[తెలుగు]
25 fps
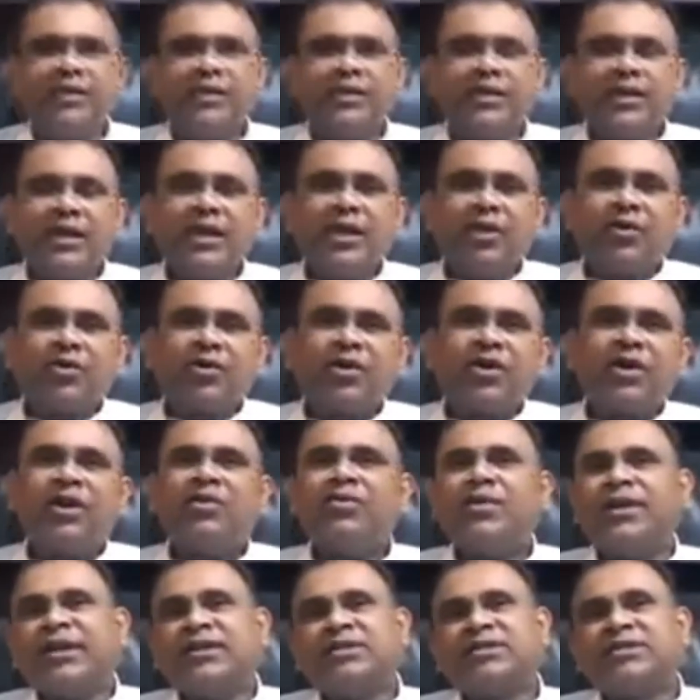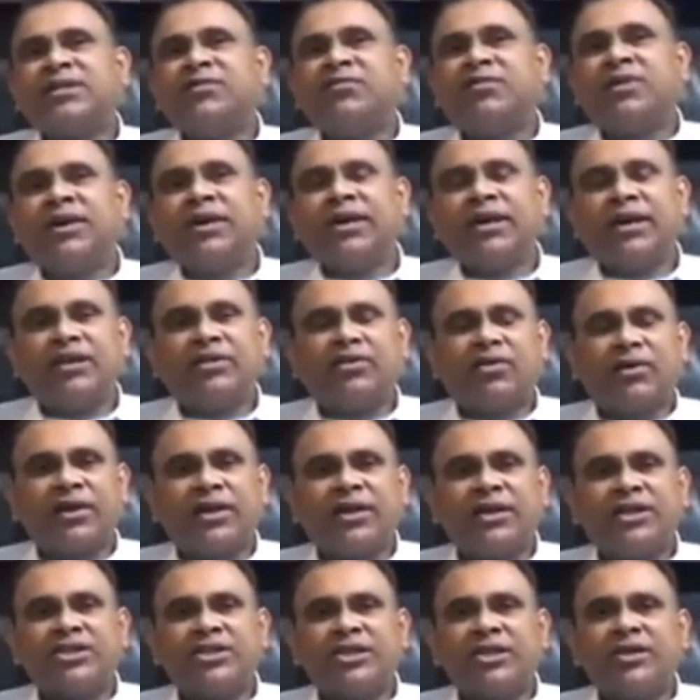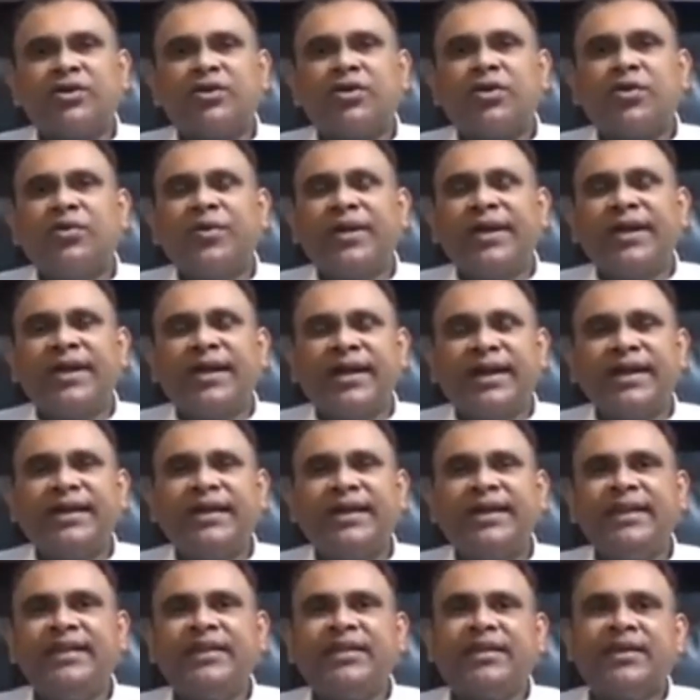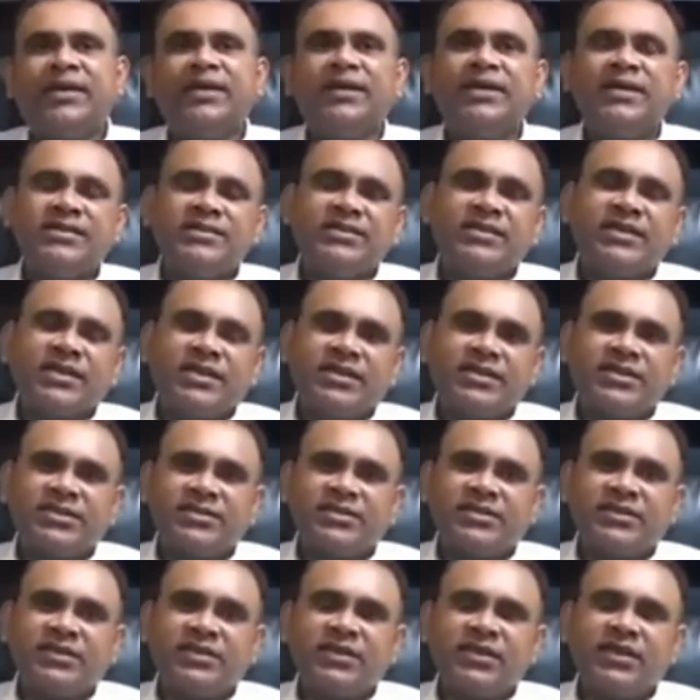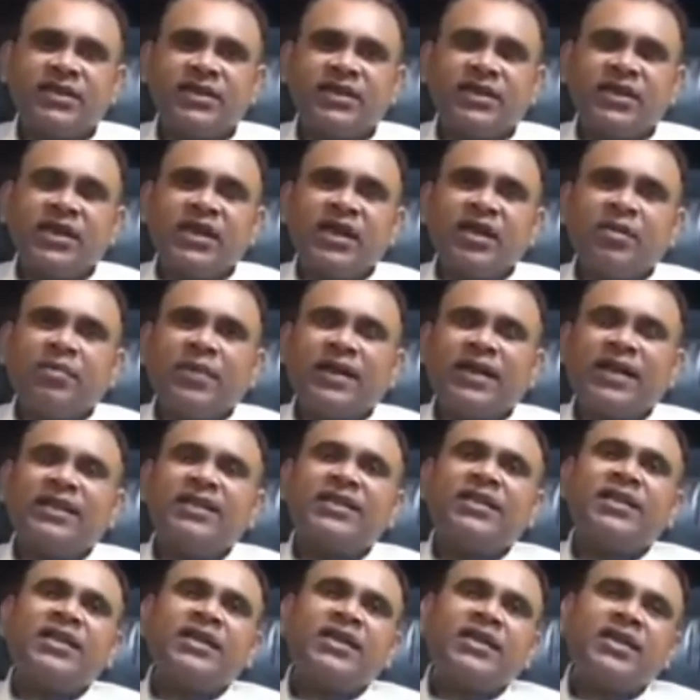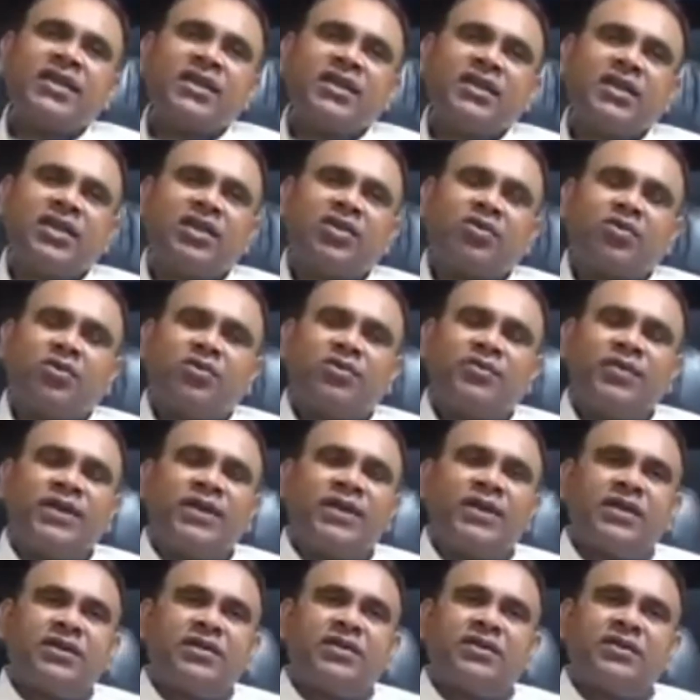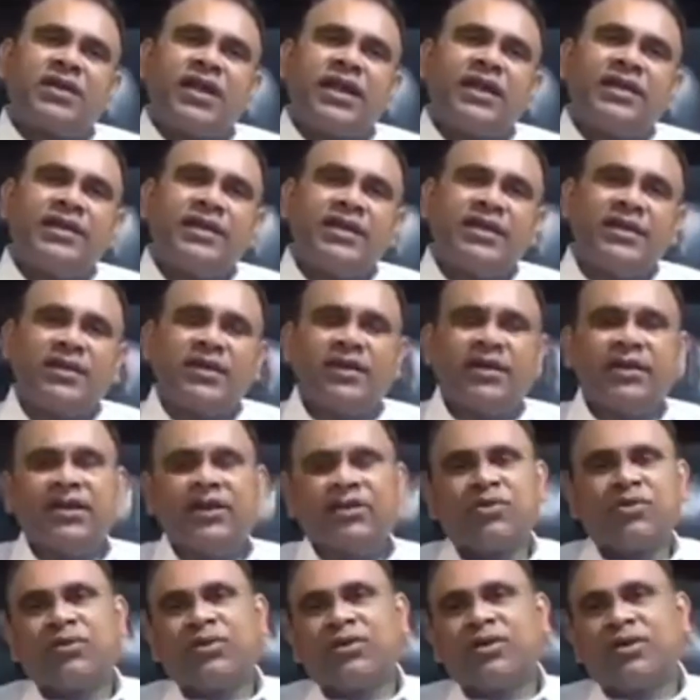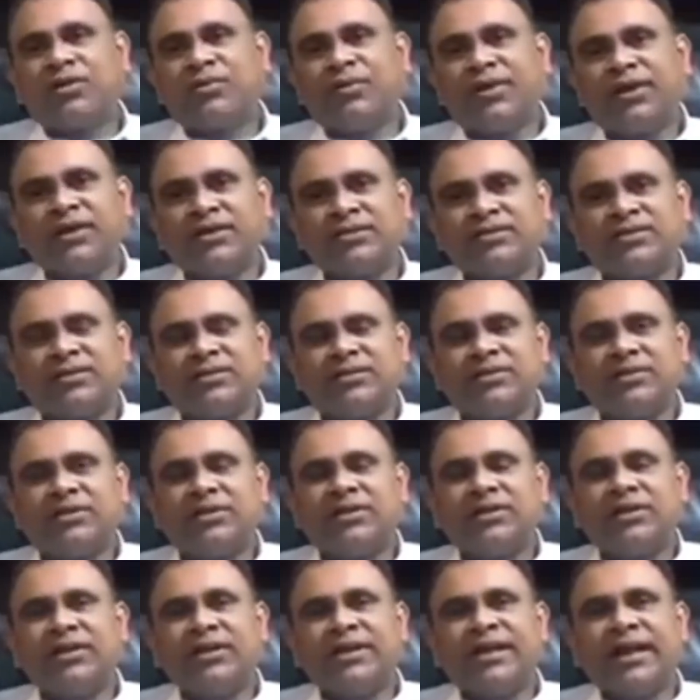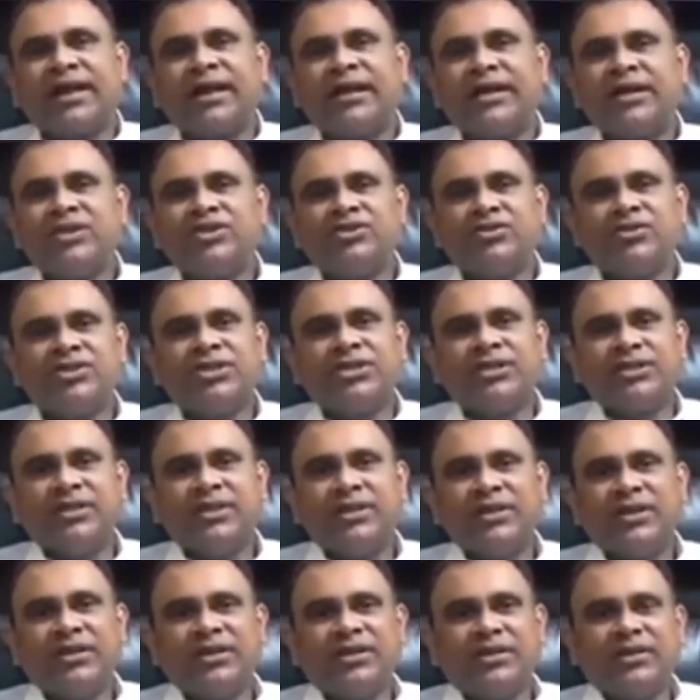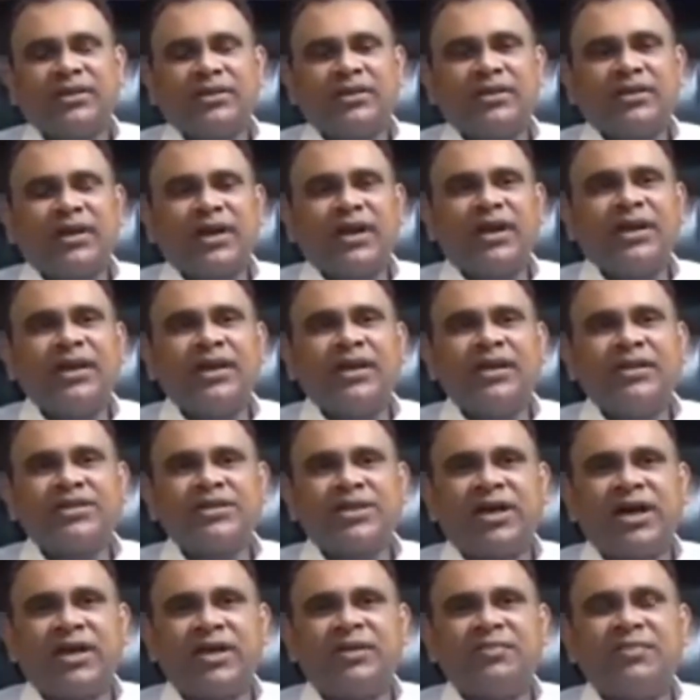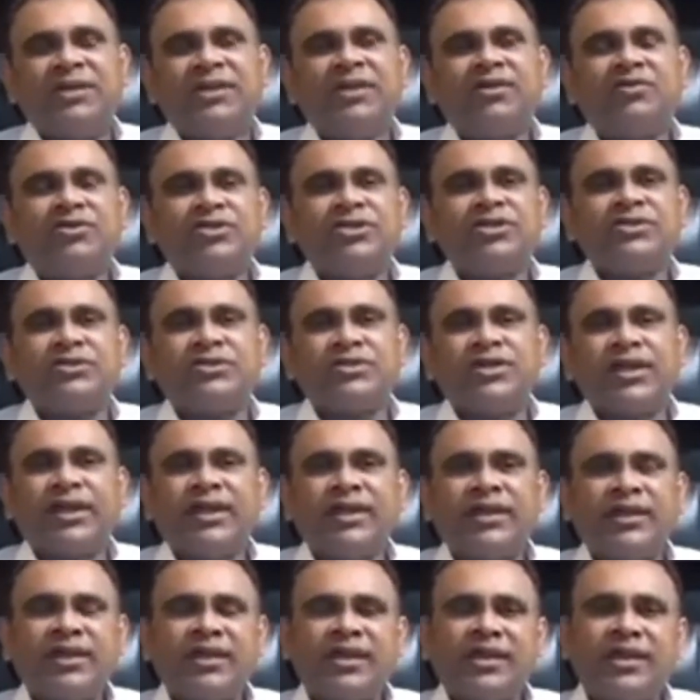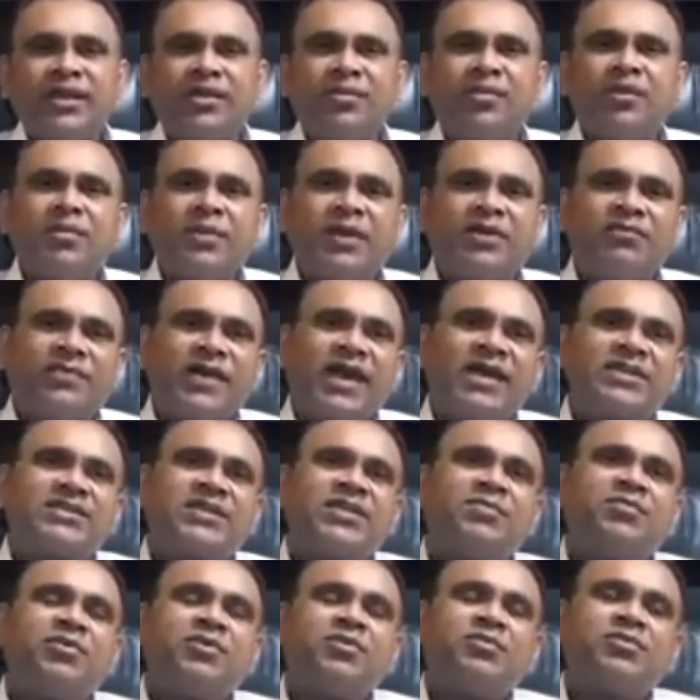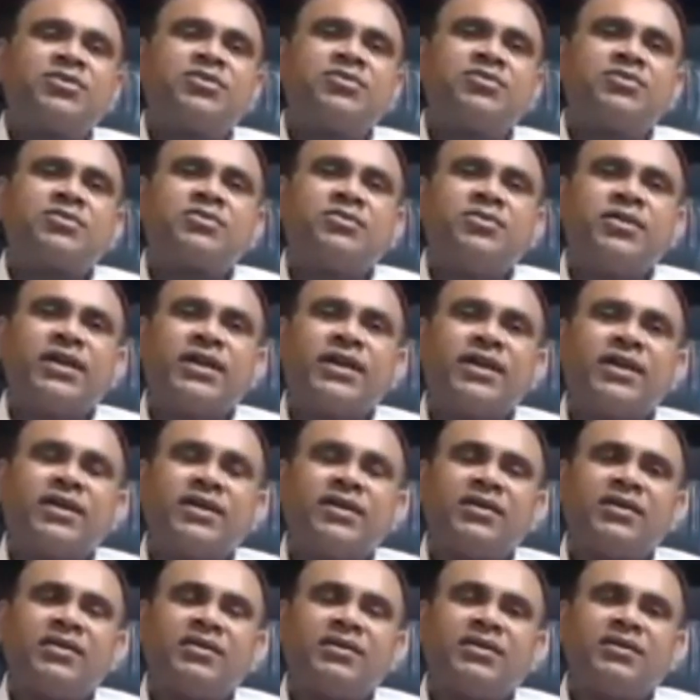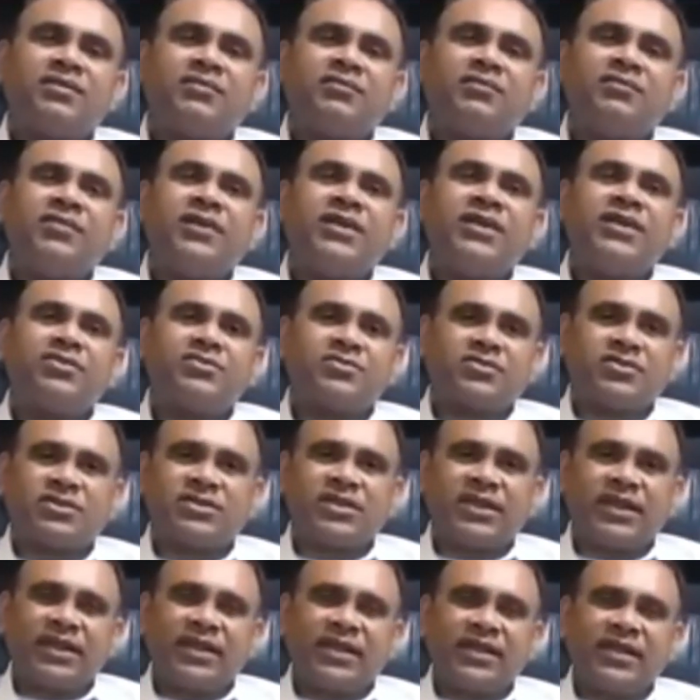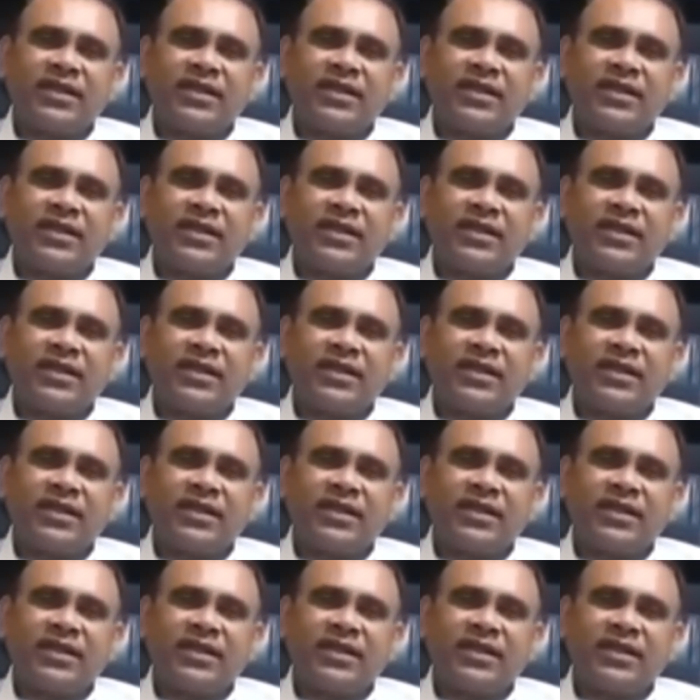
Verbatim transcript: ఈ కరోనా వైరస్ని వరల్డ్ హెల్త్ ఆర్గనైజేషన్ కోవిడ్ నైన్టీన్ అని డిజిగ్నేట్ చేసింది మనందరికీ ఈ కోవిడ్ నైన్టీన్ అంటే కరోనా వైరస్ ఎక్కడి నుంచి వచ్చింది అని చాలామంది క్వశ్చన్స్ ఉన్నాయి ఇప్పుడు మన వాట్సాప్ గ్రూప్స్ చూసుకుంటే వీడియోస్ వస్తున్నాయి